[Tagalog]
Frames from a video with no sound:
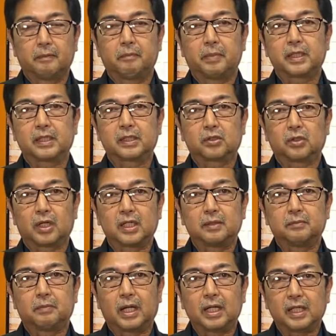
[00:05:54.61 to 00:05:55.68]
Pag ito
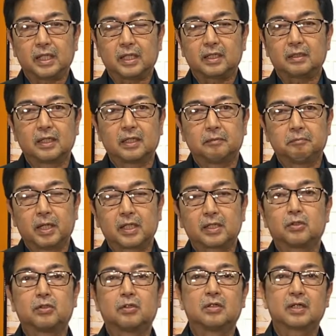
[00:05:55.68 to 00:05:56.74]
ay mali,
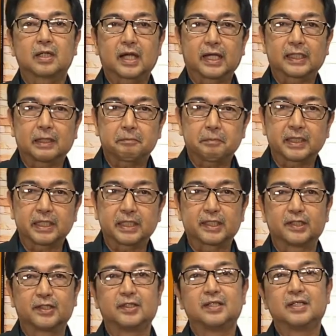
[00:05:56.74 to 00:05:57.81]
merong katapat
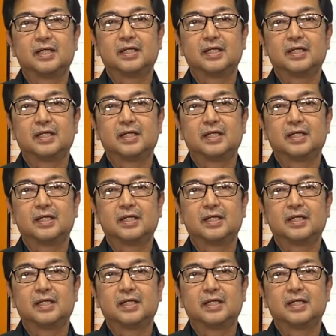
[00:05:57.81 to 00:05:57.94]
ito